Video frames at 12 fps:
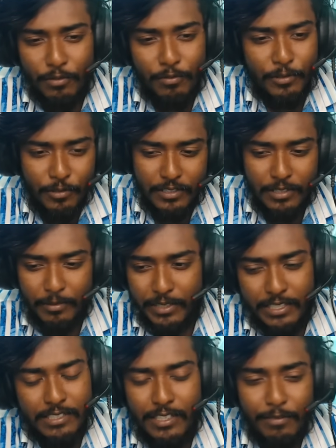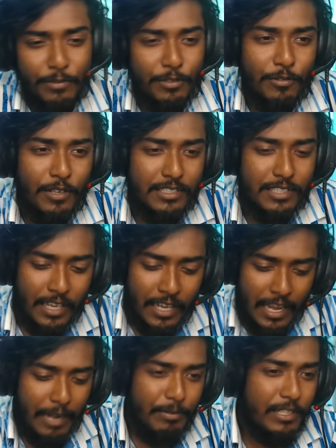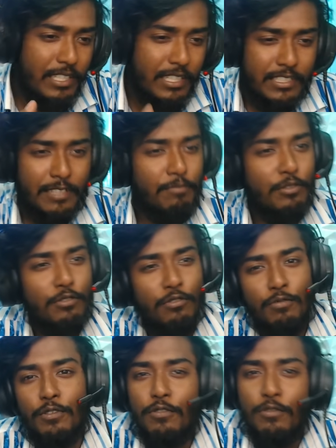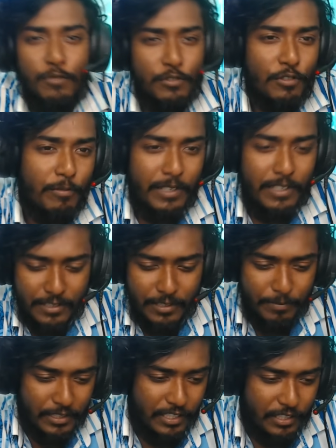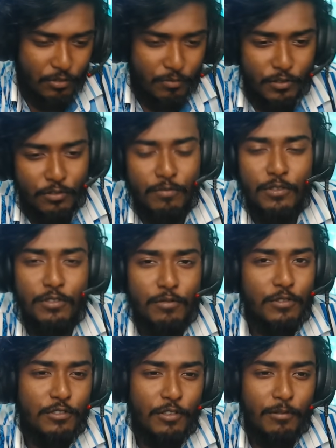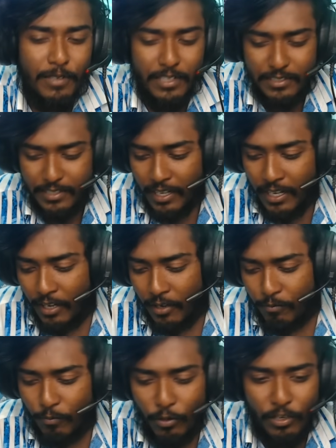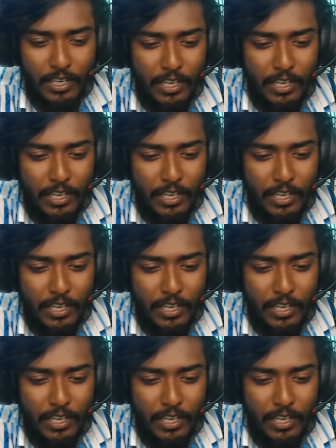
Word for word: বন্ধু আছে আমার খ্রিস্টান বন্ধু আছে আপনার খ্রিস্টান বন্ধুর বন্ধু মুসলমান আছে আপনার হিন্দু বন্ধুর বন্ধু মুসলমান আছে মোল্লা